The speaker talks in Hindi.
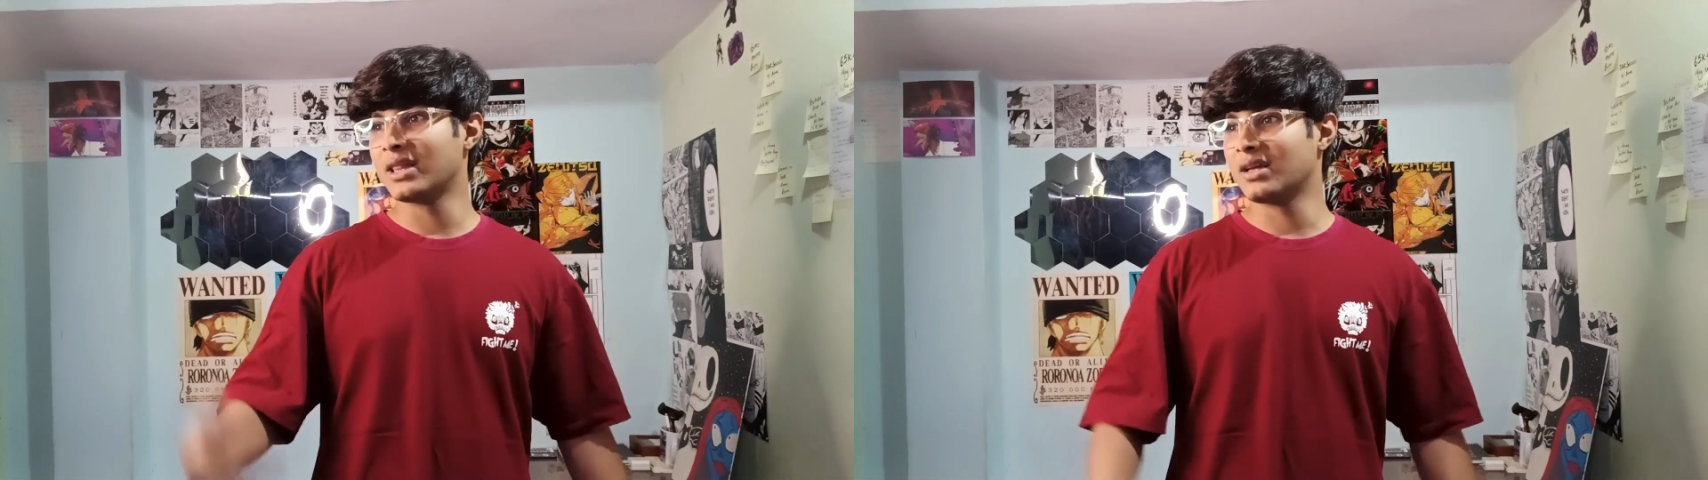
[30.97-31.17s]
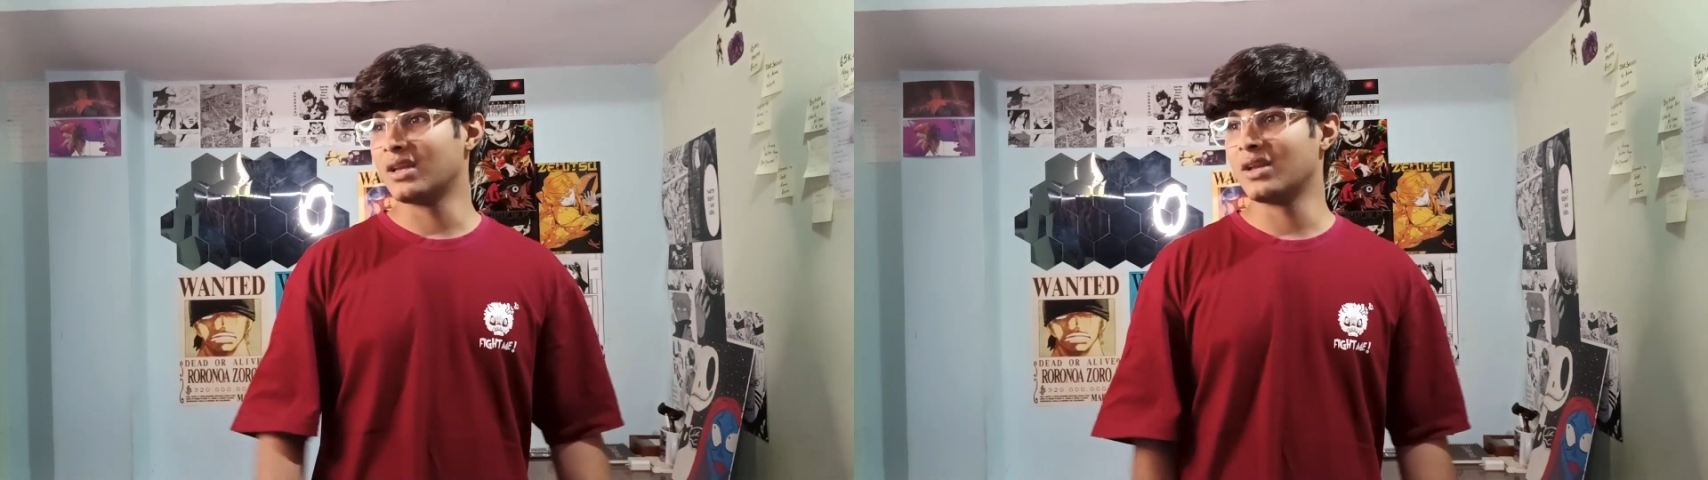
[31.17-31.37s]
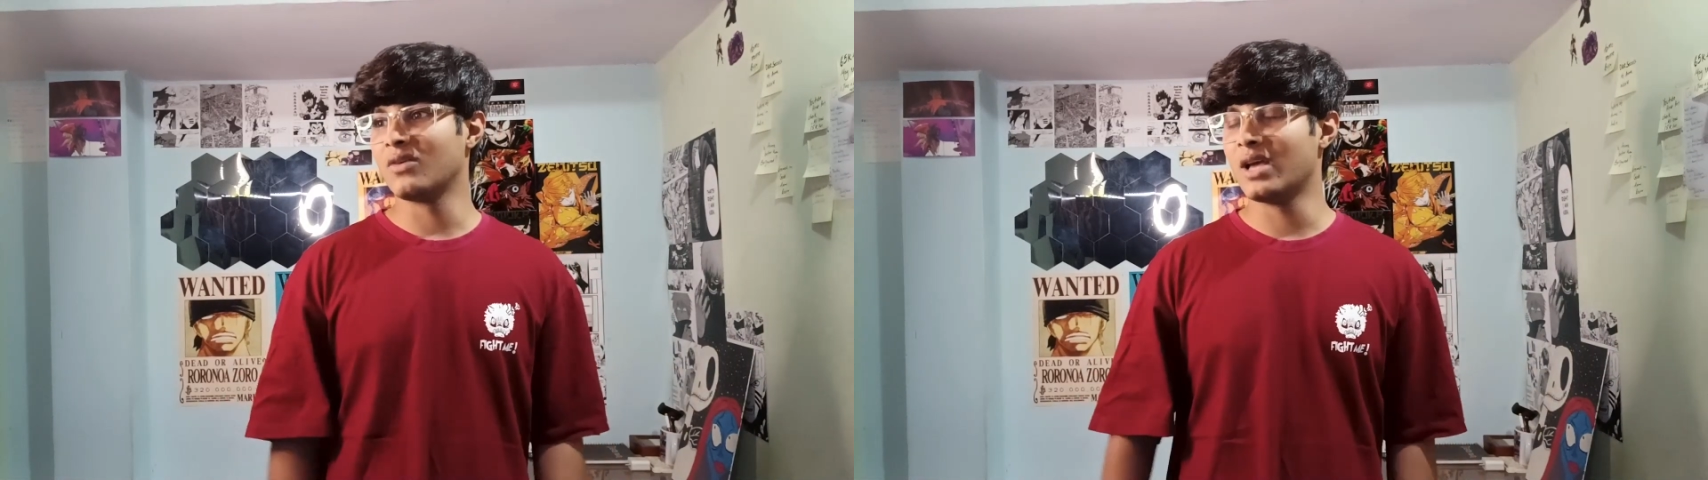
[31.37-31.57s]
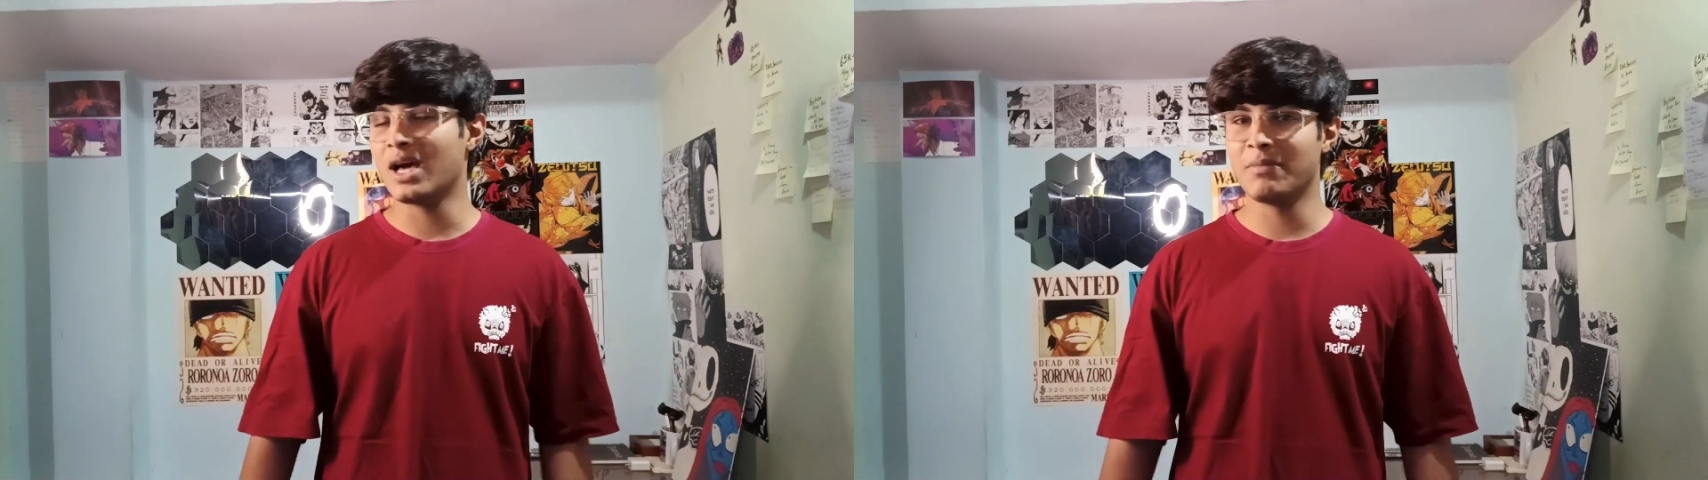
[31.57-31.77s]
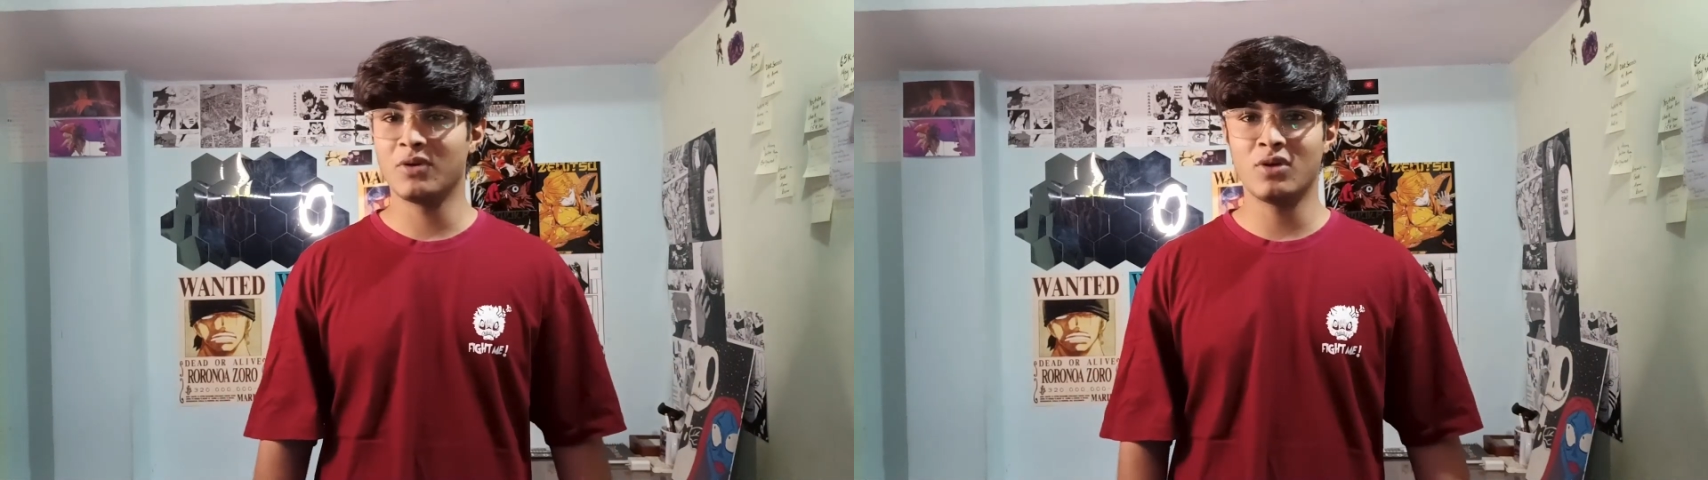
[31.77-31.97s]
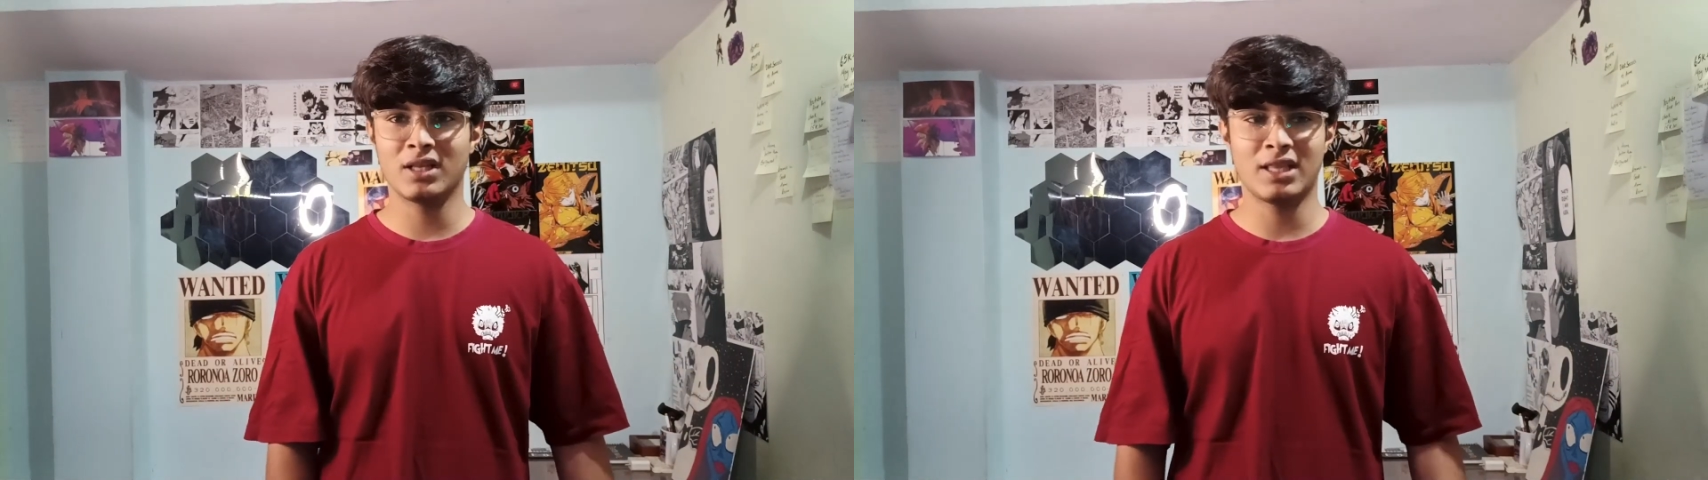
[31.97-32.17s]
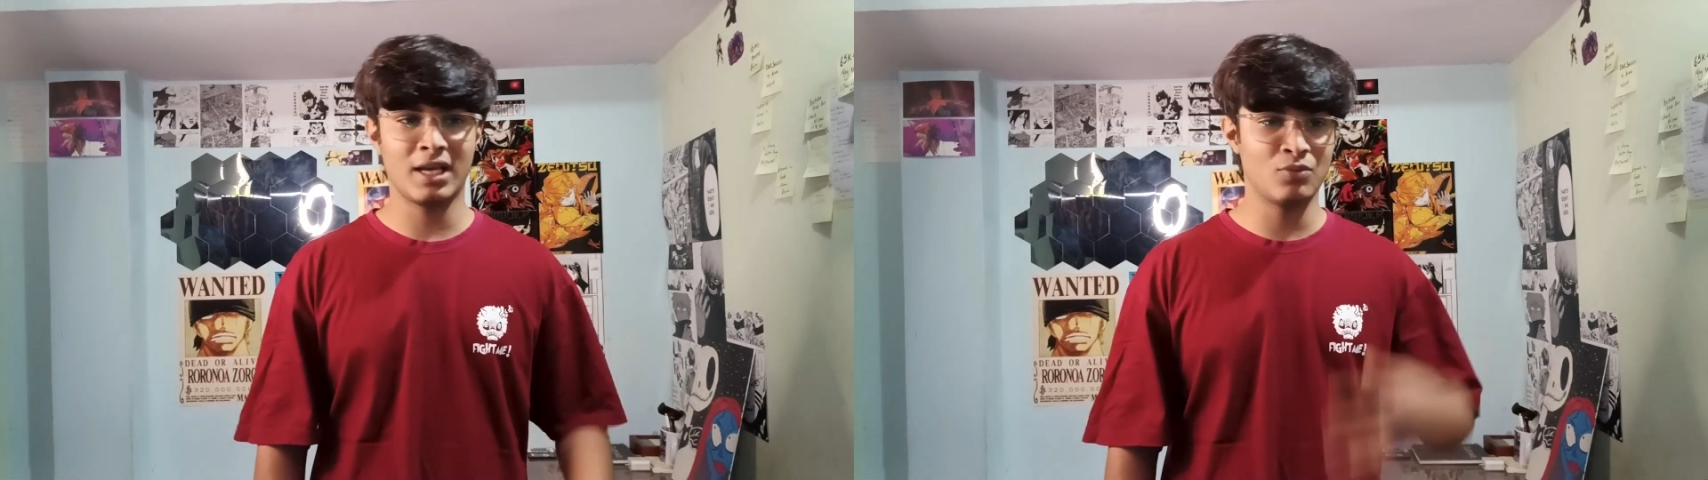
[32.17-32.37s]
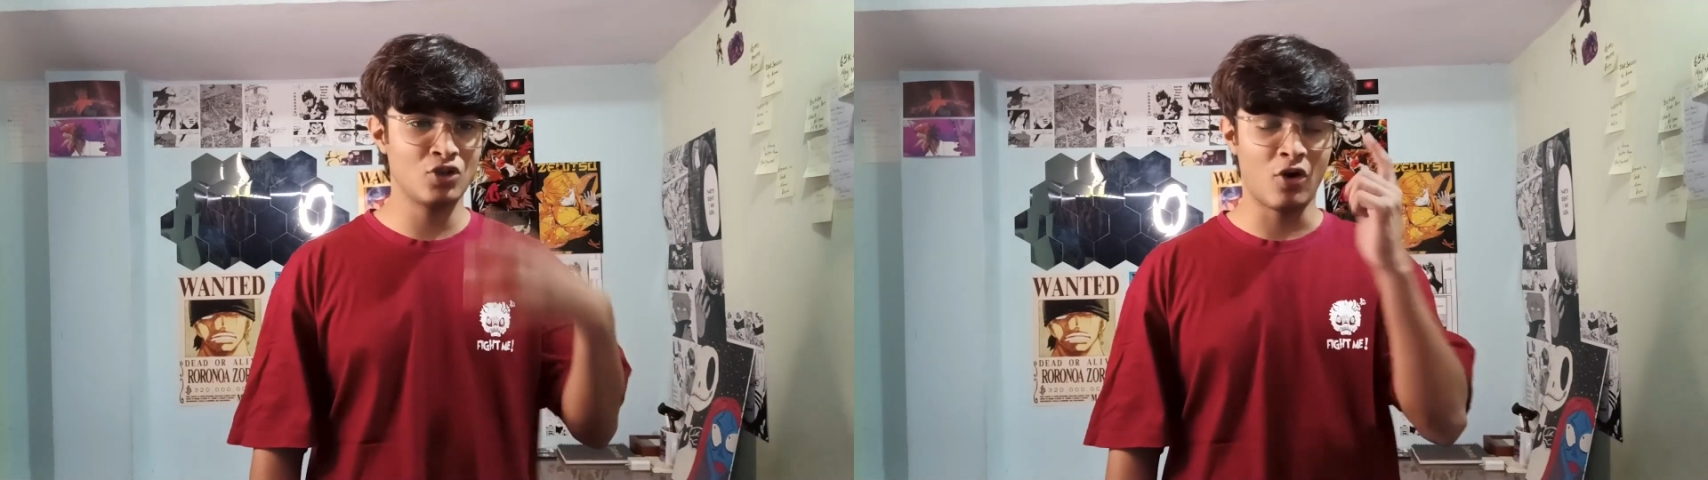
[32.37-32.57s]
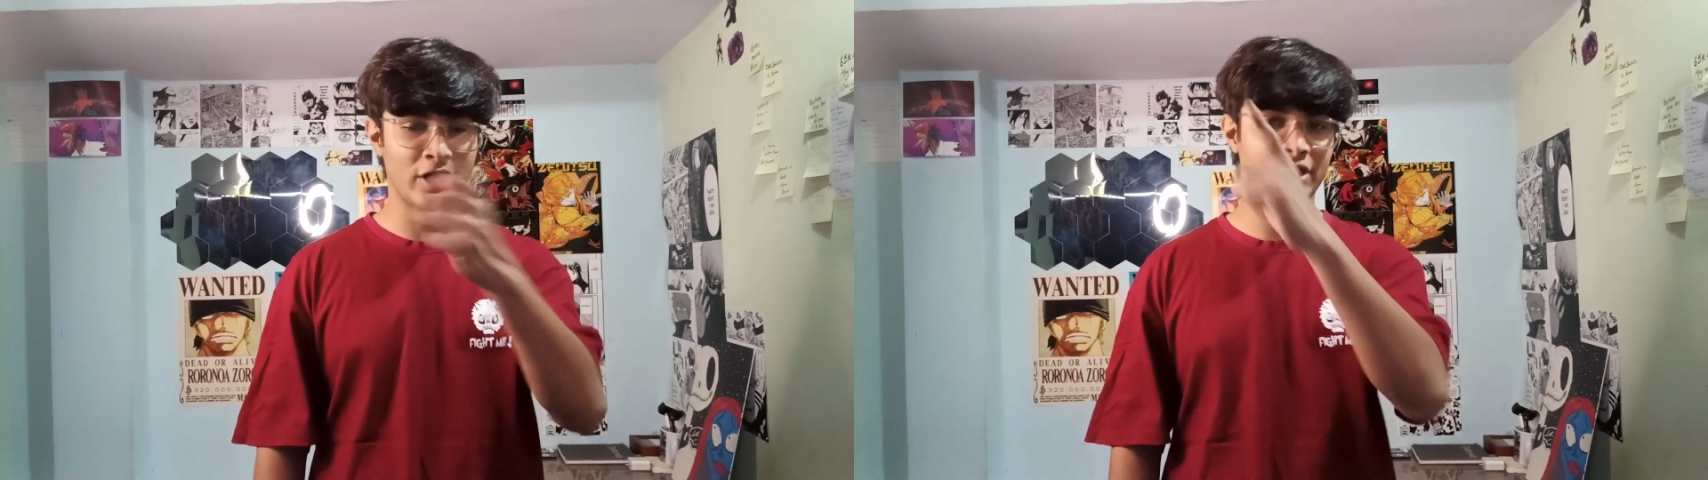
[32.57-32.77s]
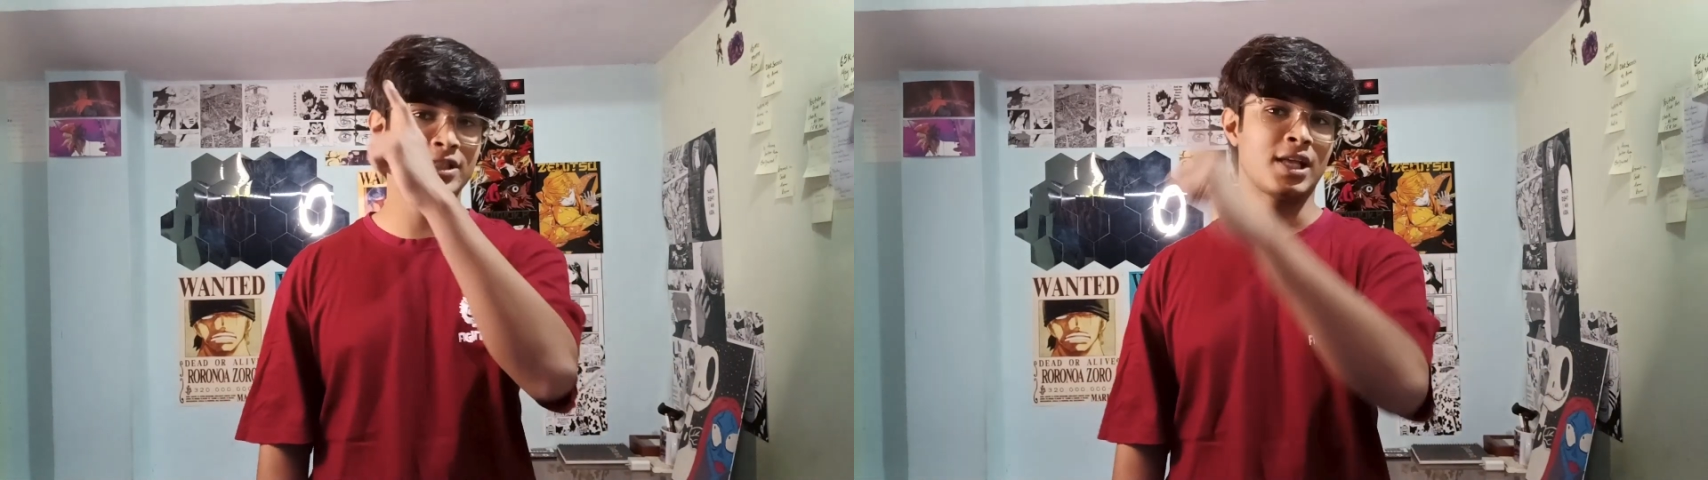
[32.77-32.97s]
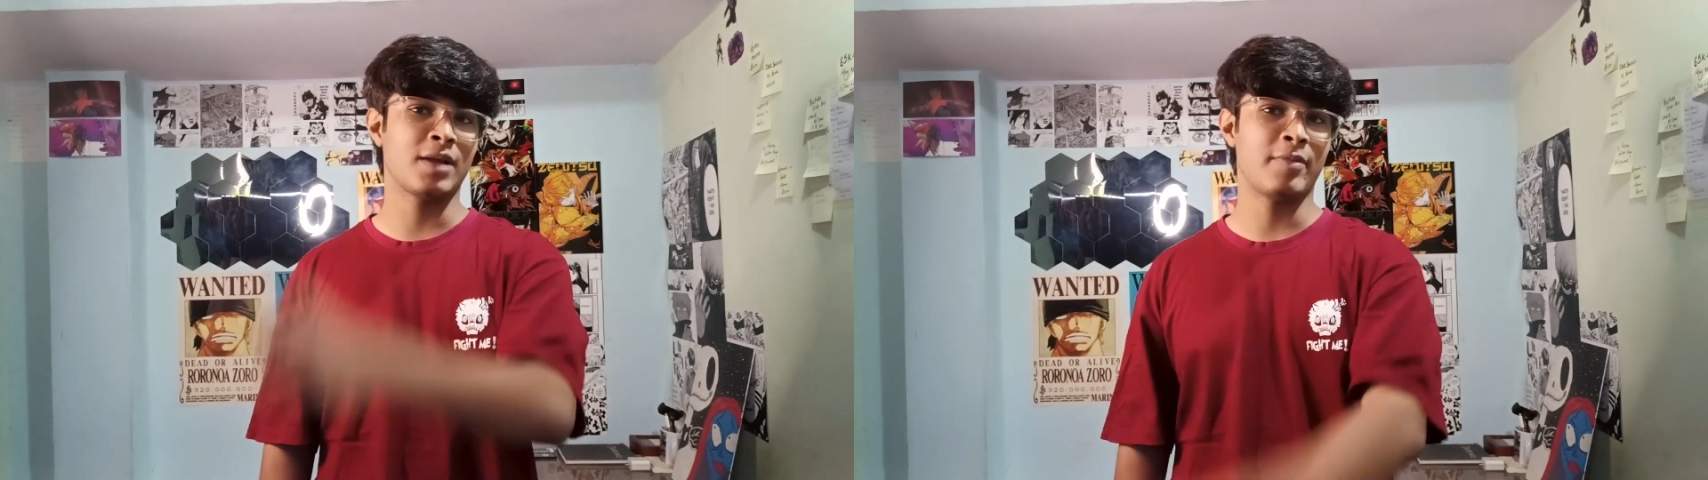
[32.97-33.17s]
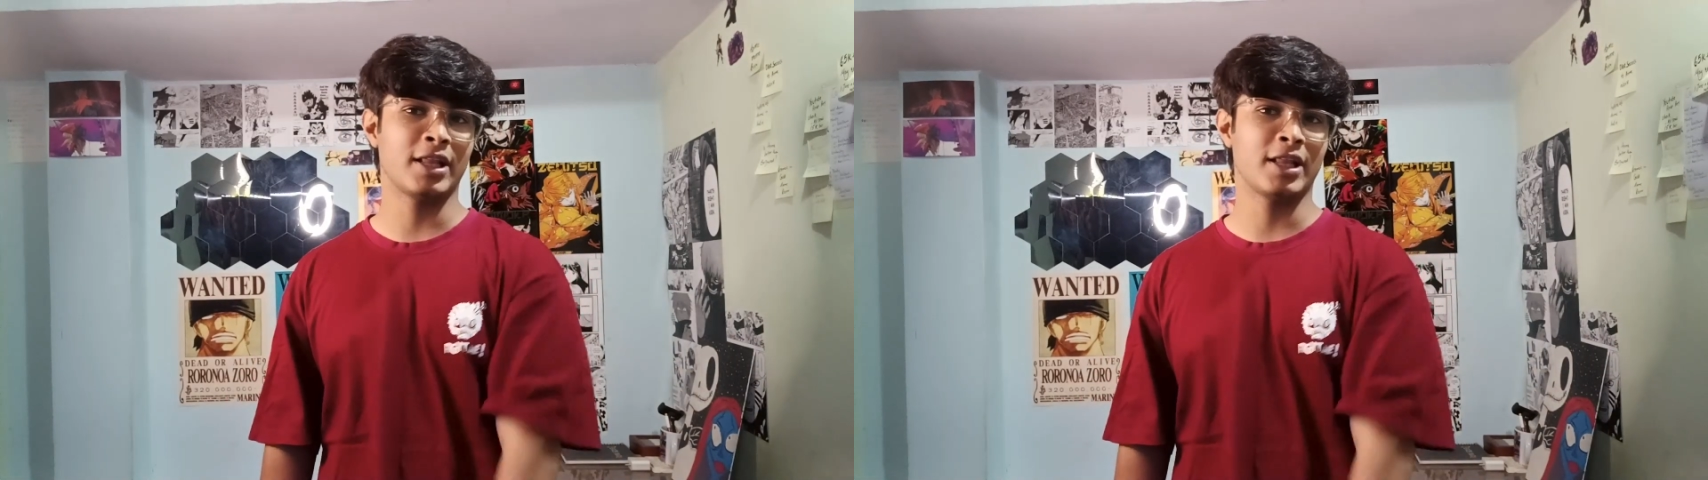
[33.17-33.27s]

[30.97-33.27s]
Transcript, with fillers: बात करने को यार मेरे को लगता है कि मुझे ऑडियंस से ज़्यादा